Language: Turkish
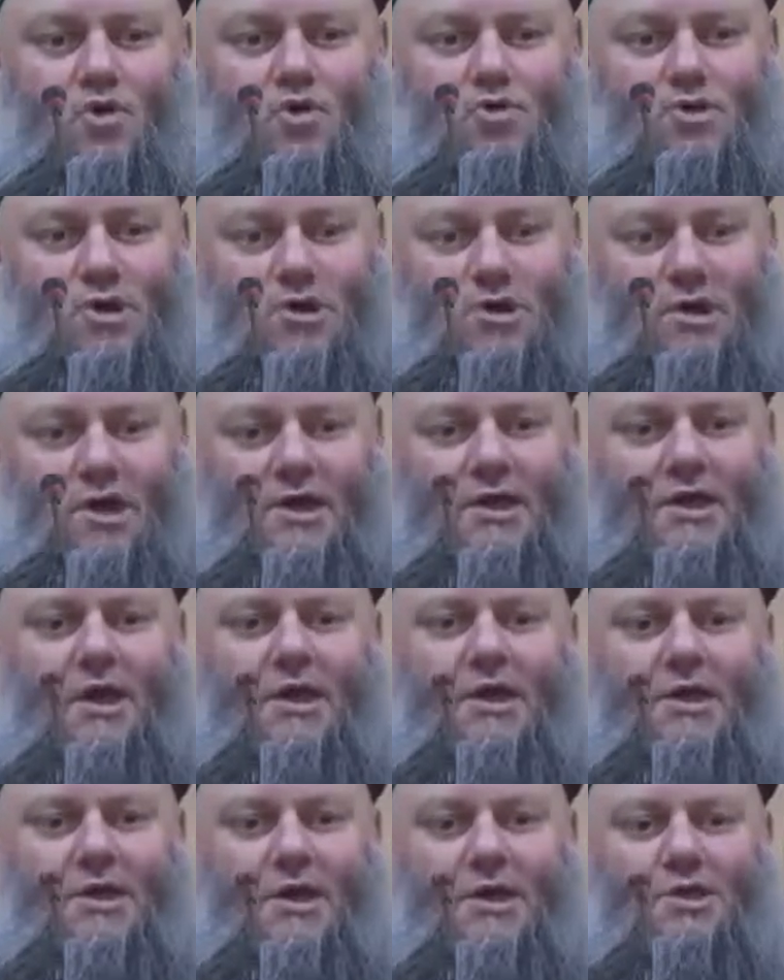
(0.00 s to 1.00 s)
Yoksa sen
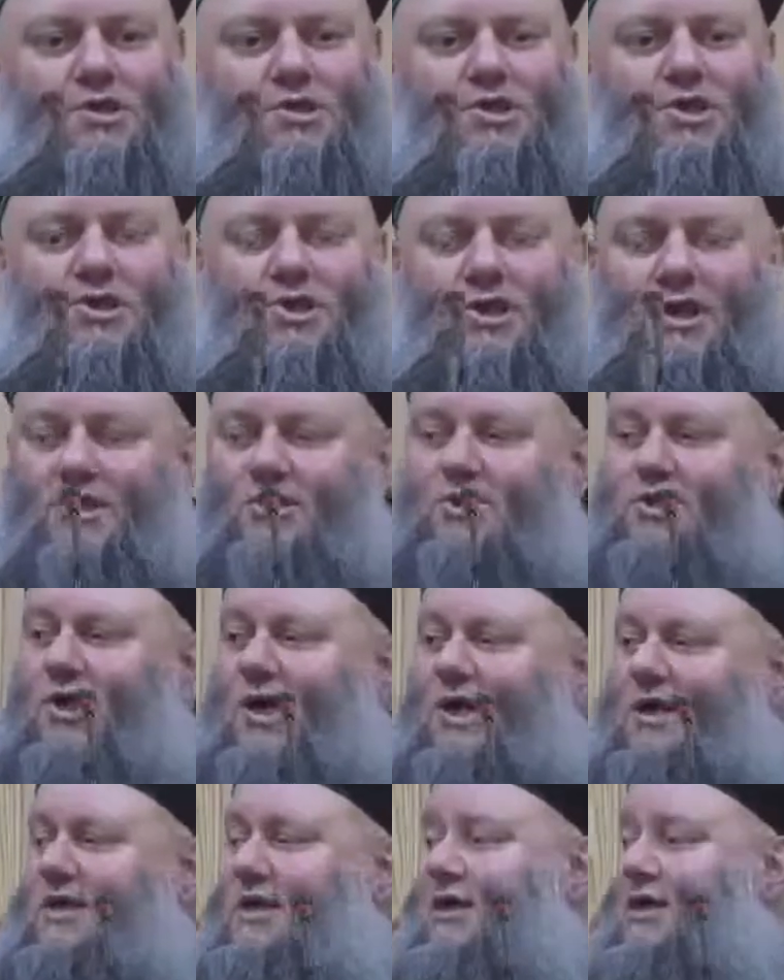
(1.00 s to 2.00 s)
ne kadar
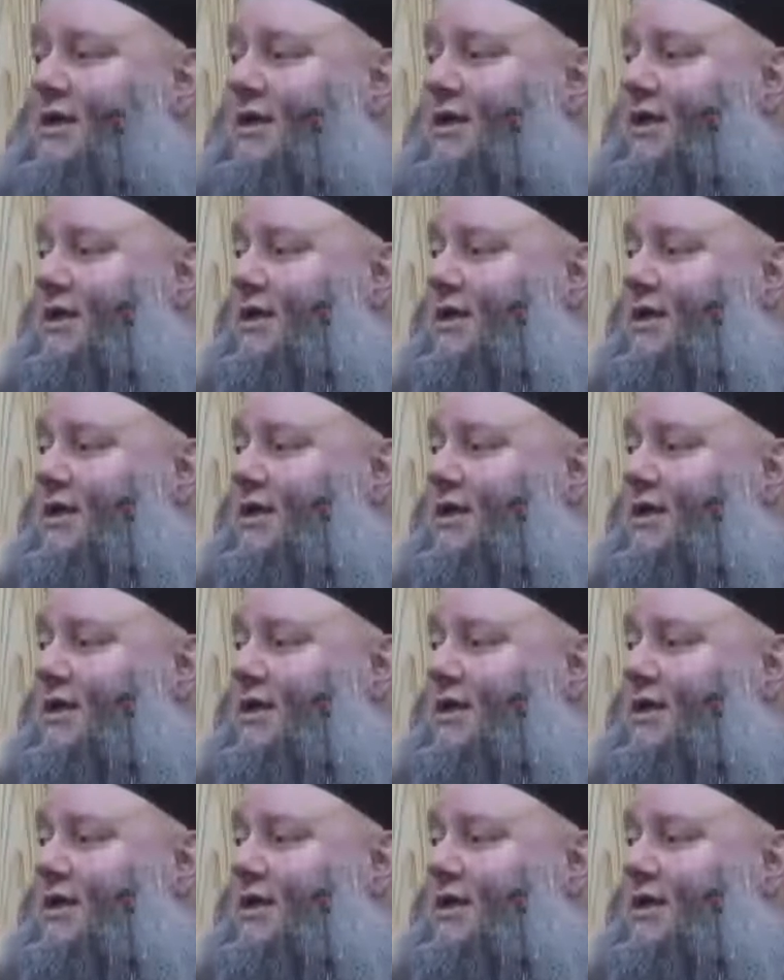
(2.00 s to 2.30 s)
zikretsen